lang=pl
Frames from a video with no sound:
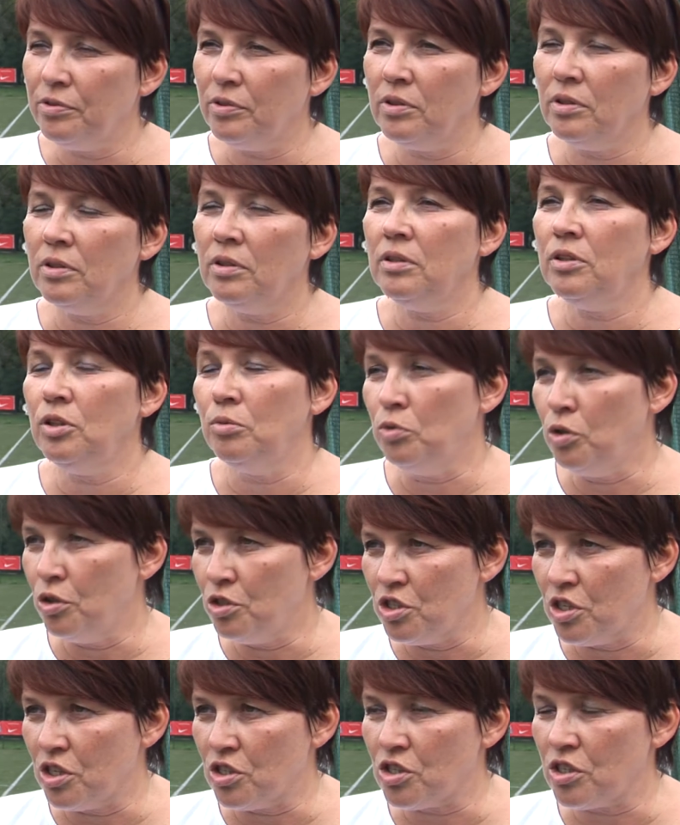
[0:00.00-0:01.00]
e, i
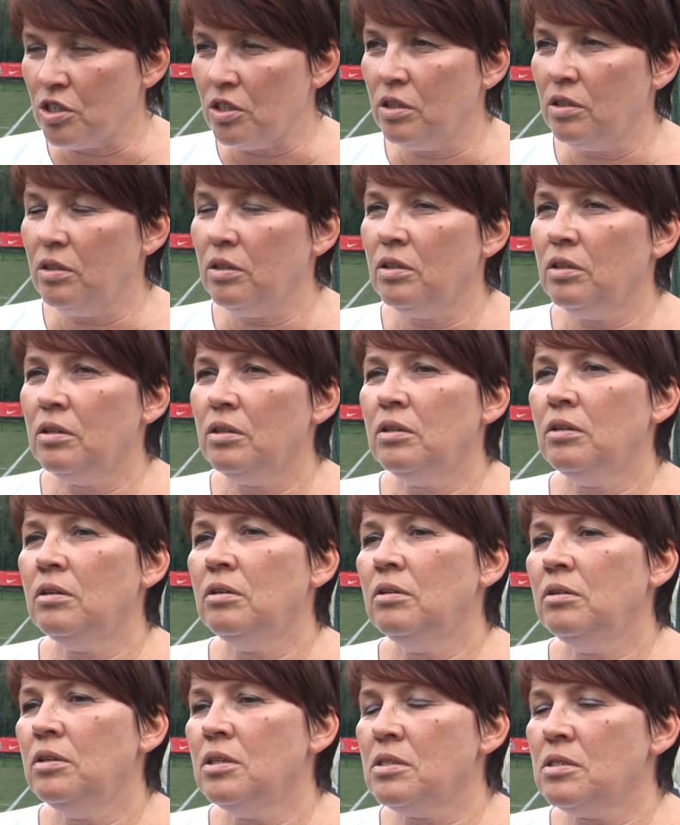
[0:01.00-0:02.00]
młodzieży. E,
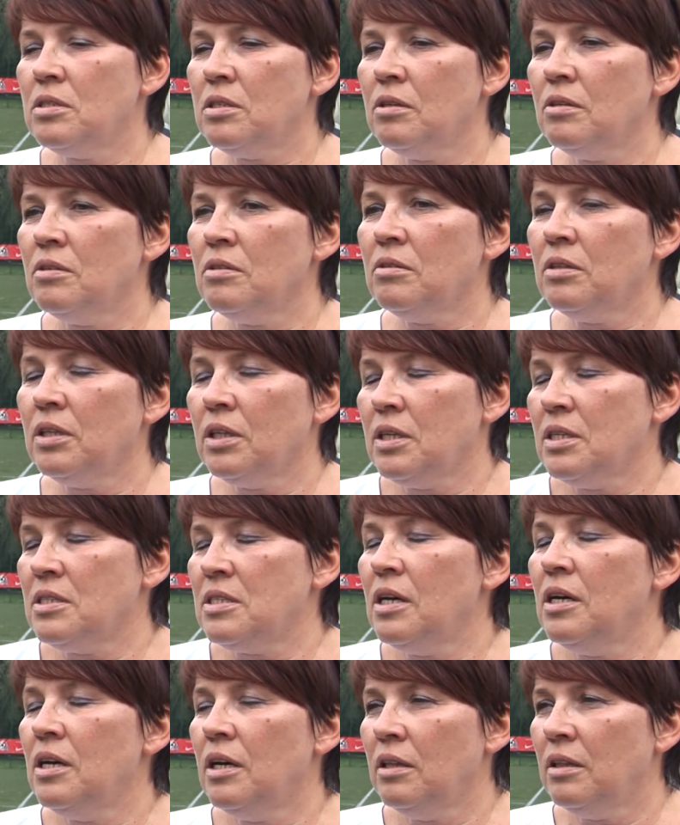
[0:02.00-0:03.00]
jest to taka
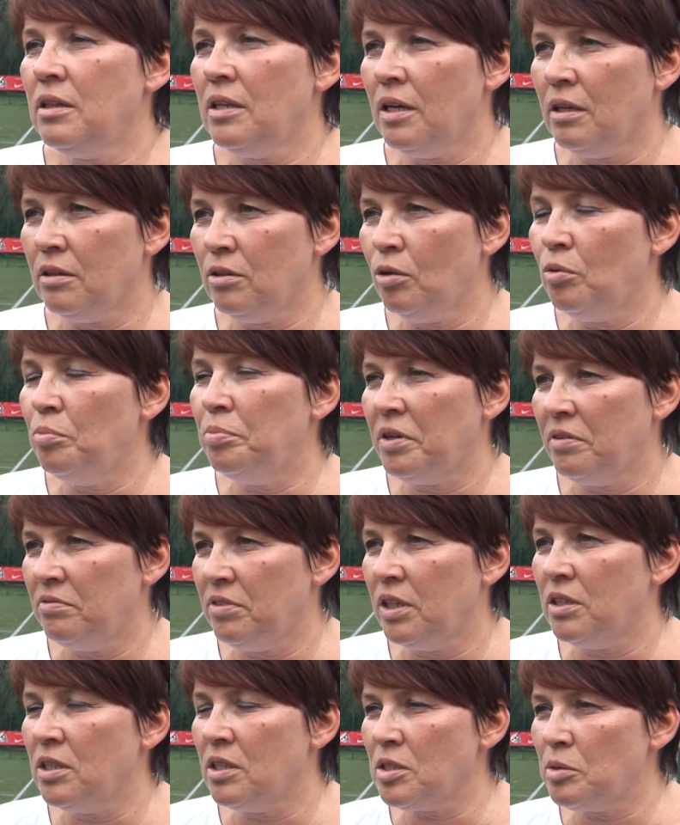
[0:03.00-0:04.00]
zachęta do
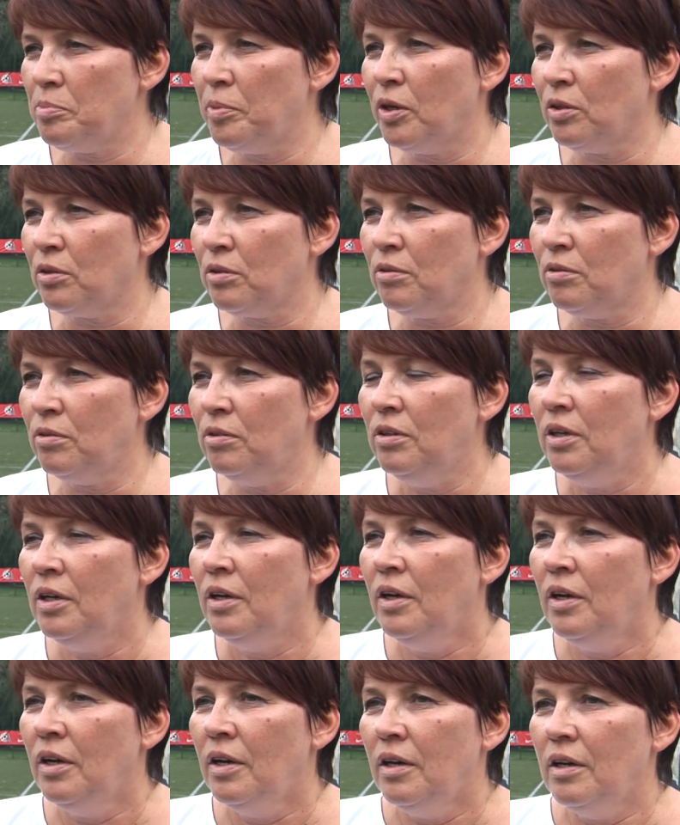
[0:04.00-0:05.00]
uprawiania sportu.
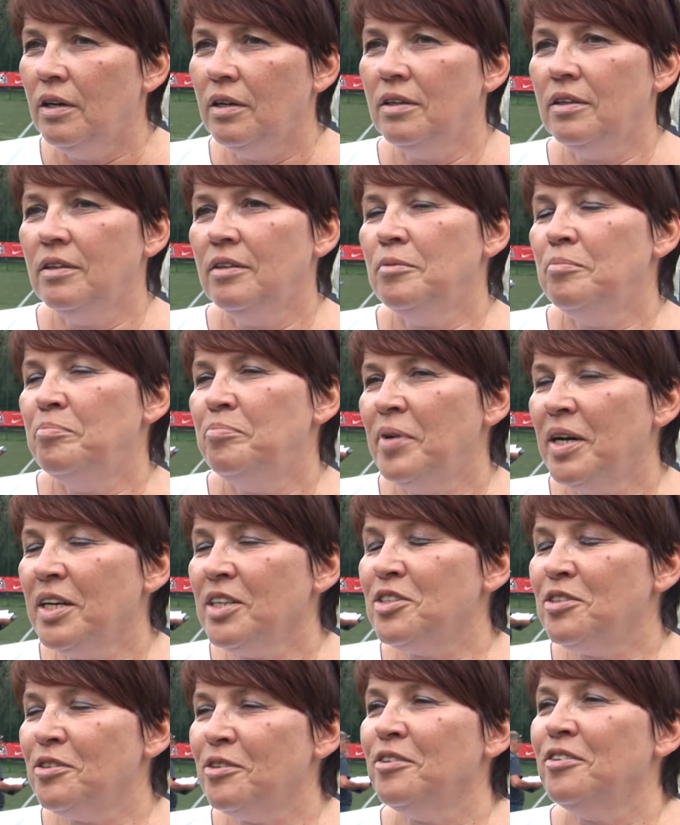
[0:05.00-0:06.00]
E,
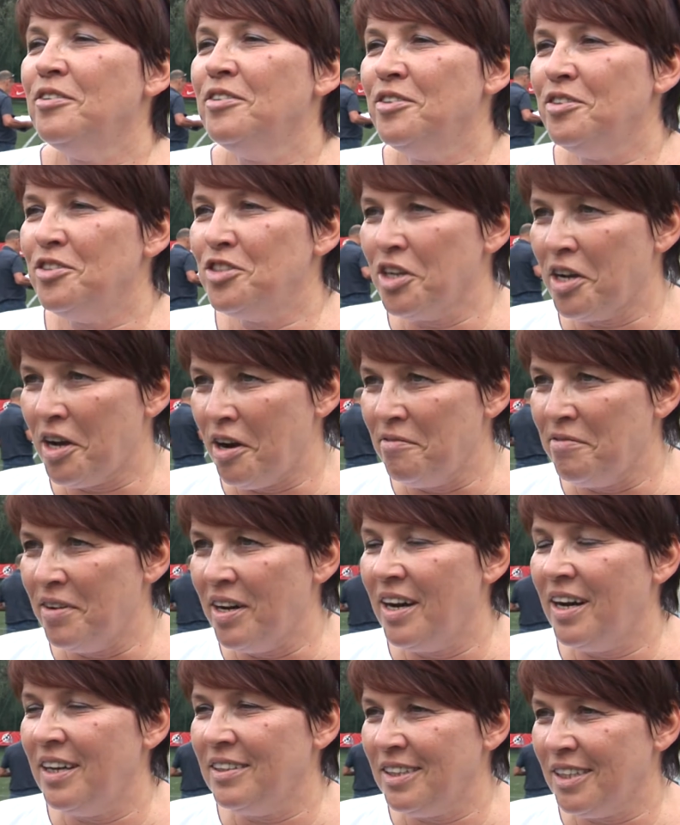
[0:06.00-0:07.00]
bardzo ciekawa,
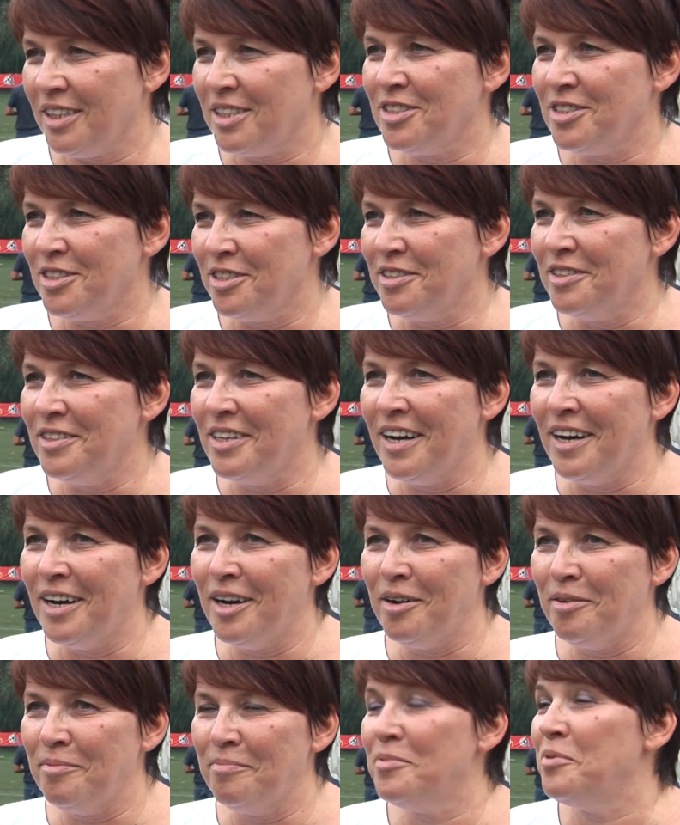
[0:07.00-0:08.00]

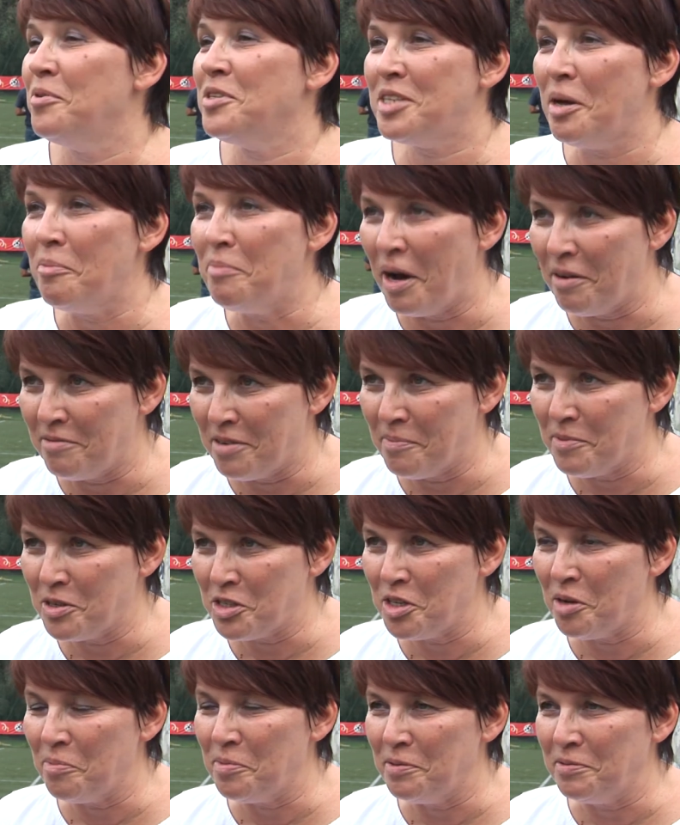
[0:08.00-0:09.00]
atrakcyjna zabawa,
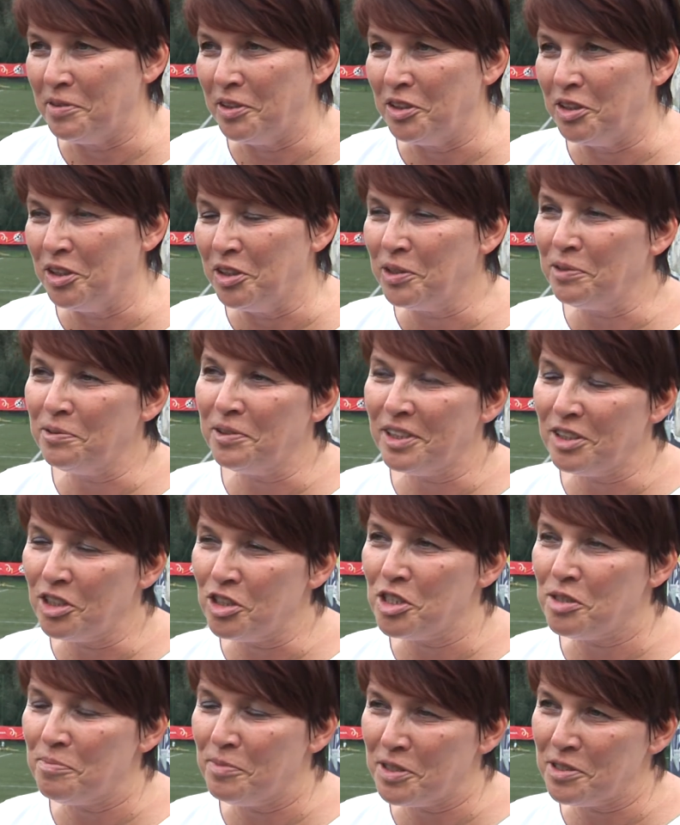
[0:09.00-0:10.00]
można powiedzieć, która też
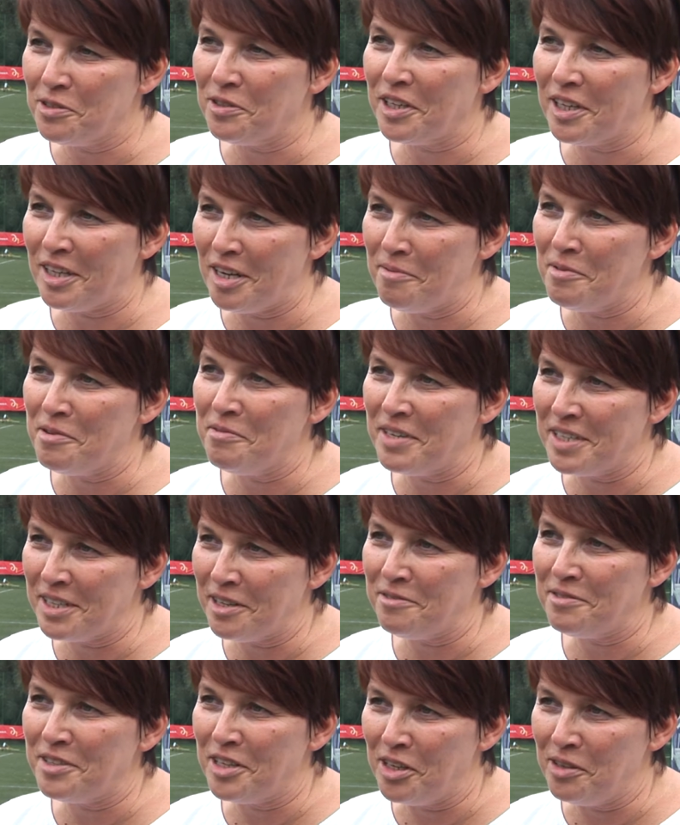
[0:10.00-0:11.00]
jest mocno reklamowana
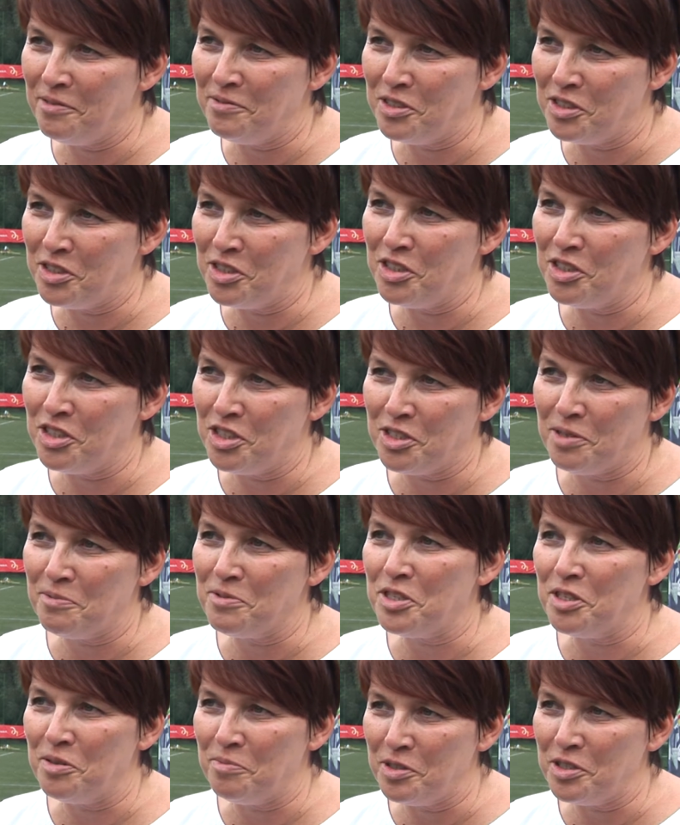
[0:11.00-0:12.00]
w telewizji. Dzieciom
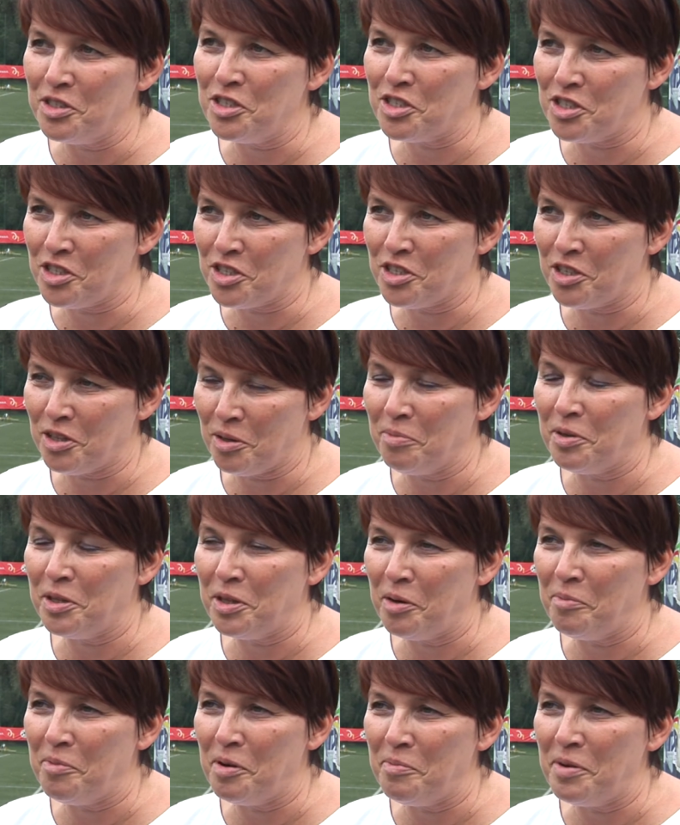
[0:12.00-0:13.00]
się i młodzieży się to podoba